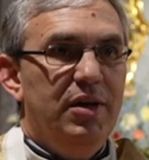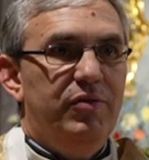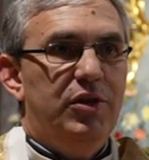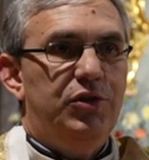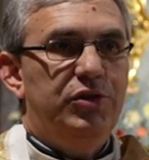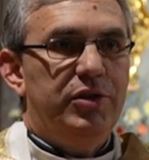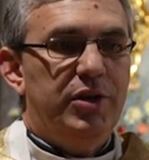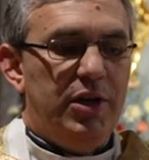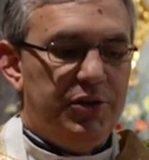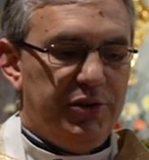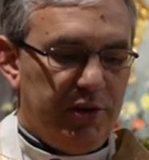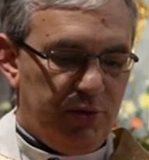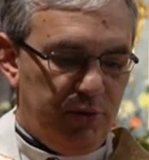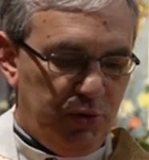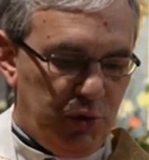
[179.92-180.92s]
W naszych
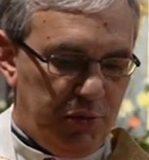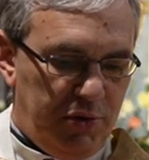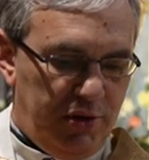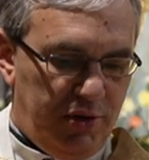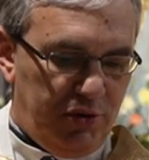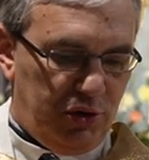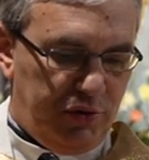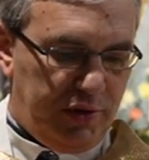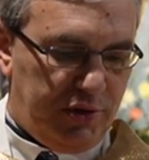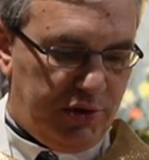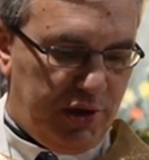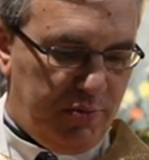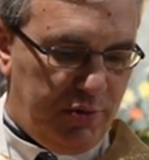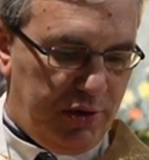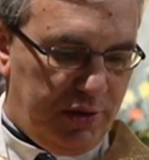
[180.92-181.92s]
relacjach z ludźmi
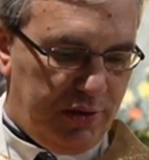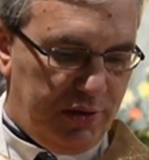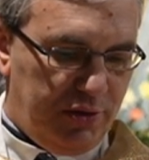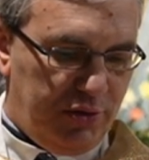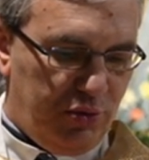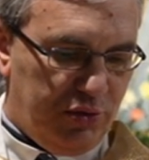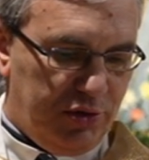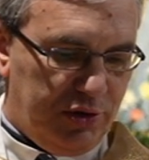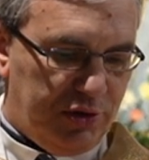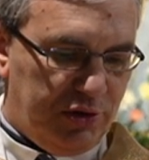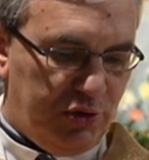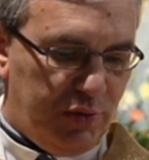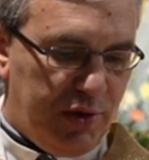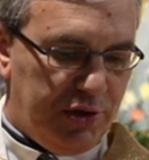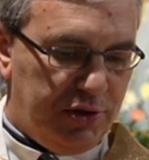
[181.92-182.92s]
doświadczamy różnych
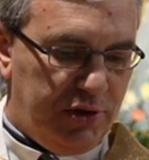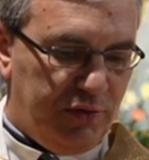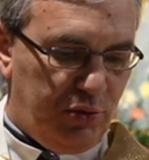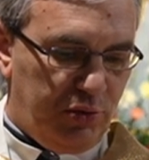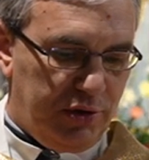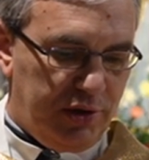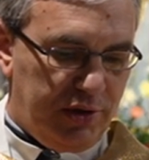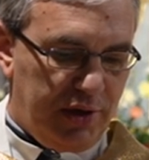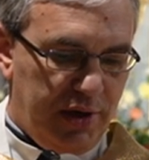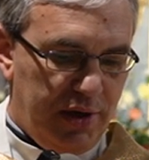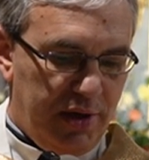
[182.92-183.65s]
sytuacji, w których